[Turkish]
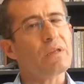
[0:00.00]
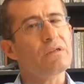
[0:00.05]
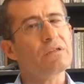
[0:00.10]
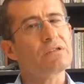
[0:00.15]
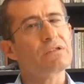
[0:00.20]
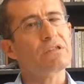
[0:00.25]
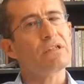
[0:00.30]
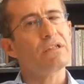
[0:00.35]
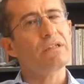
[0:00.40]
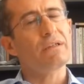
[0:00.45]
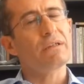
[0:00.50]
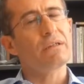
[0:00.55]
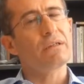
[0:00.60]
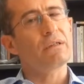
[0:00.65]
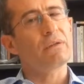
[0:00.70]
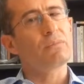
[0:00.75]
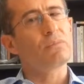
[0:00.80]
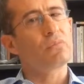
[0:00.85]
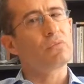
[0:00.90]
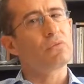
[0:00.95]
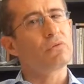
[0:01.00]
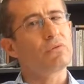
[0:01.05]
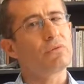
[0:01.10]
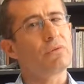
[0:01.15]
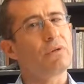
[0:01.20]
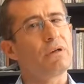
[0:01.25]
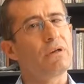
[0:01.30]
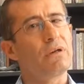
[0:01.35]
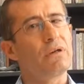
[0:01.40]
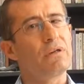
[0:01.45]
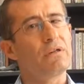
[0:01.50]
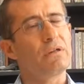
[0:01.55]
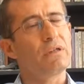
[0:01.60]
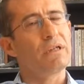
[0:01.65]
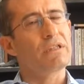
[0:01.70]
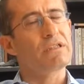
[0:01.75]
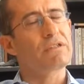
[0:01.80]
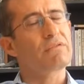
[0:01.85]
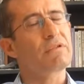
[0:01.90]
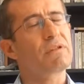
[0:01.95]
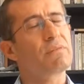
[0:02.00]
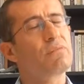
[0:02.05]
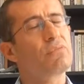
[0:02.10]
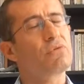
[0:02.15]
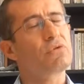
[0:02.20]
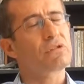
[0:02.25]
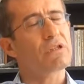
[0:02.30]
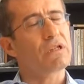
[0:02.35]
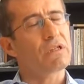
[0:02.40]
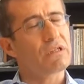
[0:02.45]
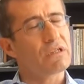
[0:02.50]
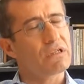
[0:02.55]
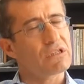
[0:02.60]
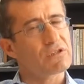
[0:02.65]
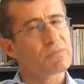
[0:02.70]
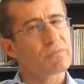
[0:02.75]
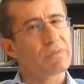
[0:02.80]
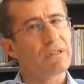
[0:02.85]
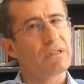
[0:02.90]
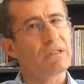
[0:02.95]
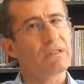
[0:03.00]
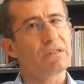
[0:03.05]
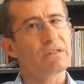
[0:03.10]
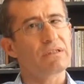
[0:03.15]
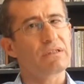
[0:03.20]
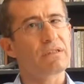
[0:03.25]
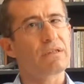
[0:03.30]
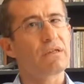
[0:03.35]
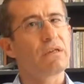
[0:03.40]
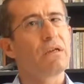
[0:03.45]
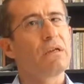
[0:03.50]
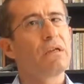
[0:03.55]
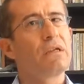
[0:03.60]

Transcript: işte e, bu e, Ecevit'in bu düzen değişmelidir